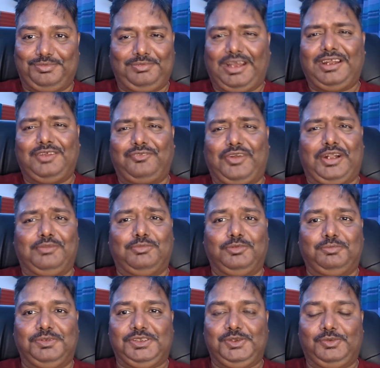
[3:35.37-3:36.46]
कहा ना फ्राइडे
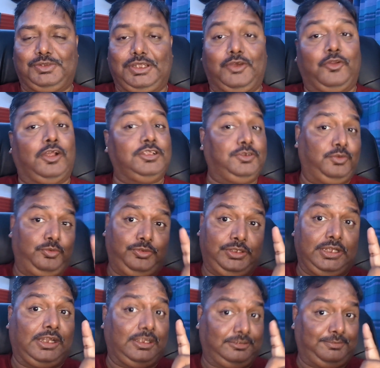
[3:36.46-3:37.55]
बहुत बिजी होता है और आज गुरु जी
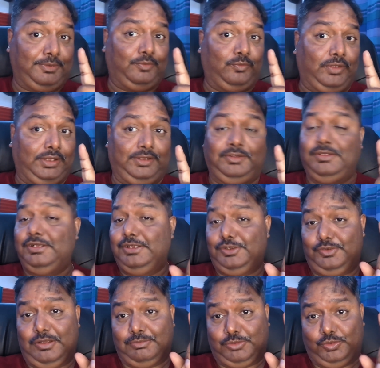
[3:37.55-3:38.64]
का क्लास भी हुआ है
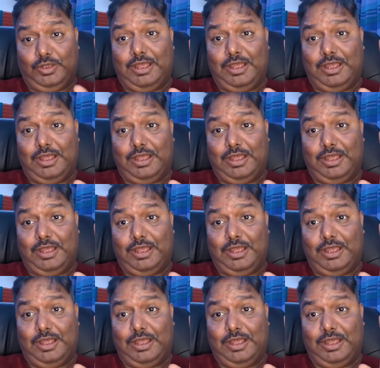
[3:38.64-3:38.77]
सो आई एम सो